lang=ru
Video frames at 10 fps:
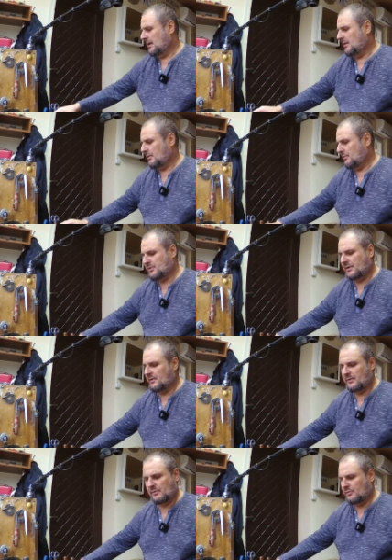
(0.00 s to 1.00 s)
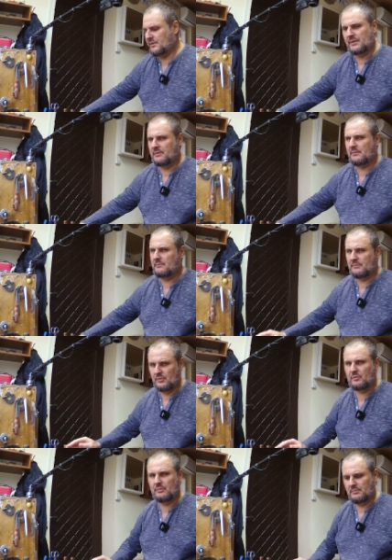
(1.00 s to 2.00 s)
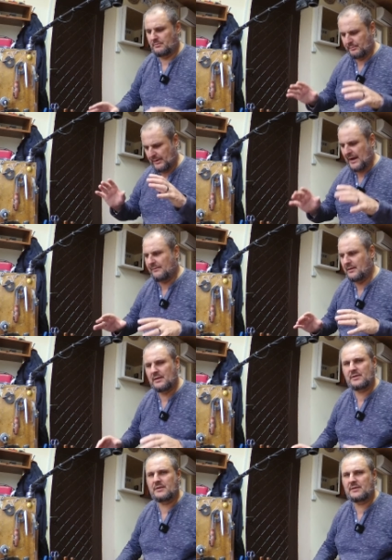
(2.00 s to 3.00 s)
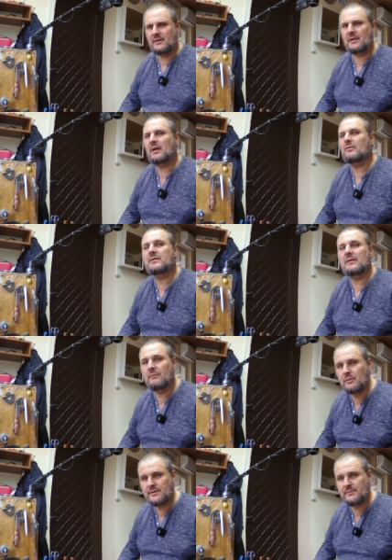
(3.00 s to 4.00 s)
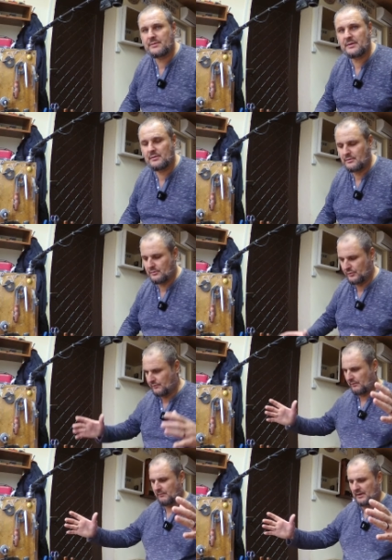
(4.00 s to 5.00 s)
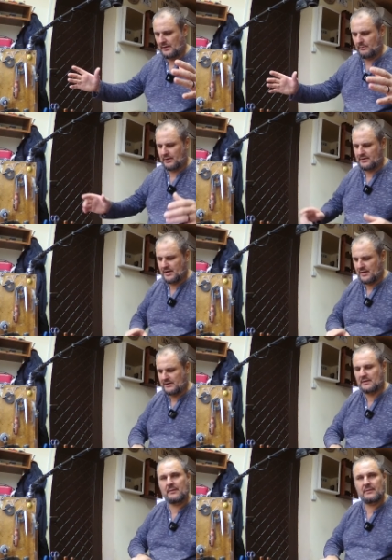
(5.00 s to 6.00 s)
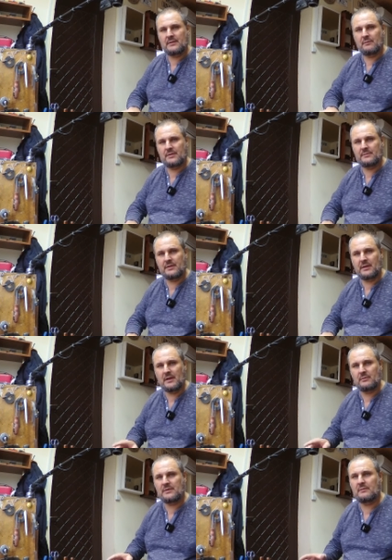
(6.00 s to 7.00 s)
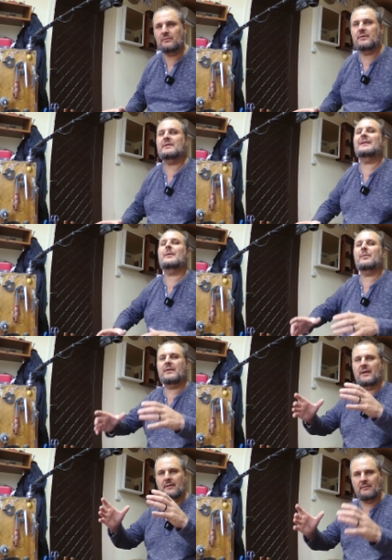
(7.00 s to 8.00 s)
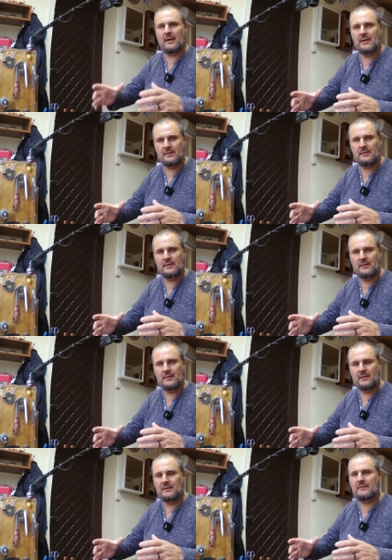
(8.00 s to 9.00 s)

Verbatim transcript: Ромчик говорит, Русик, ну, Правильно чистить градусов 80. У него ванна большая и ставится 80 градусов, то есть она подогревает до